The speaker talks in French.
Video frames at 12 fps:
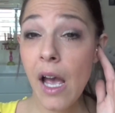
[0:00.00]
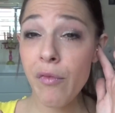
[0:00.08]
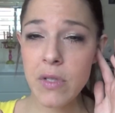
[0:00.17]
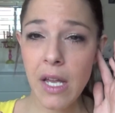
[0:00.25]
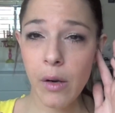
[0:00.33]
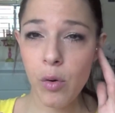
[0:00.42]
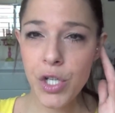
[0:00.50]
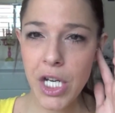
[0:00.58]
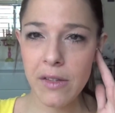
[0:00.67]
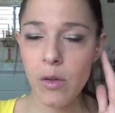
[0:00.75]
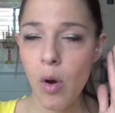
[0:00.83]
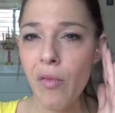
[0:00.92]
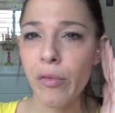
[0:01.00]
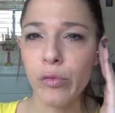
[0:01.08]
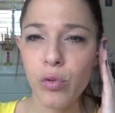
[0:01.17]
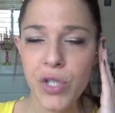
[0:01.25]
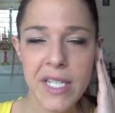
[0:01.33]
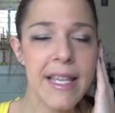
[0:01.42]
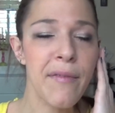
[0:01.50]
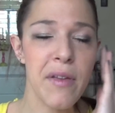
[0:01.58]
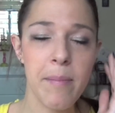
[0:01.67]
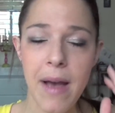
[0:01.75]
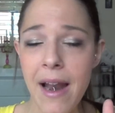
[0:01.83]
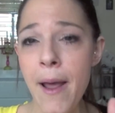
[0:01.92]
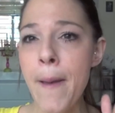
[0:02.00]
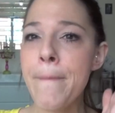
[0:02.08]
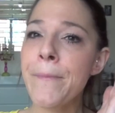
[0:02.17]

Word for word: vont se raccrocher dedans, vont toucher, ça fait mal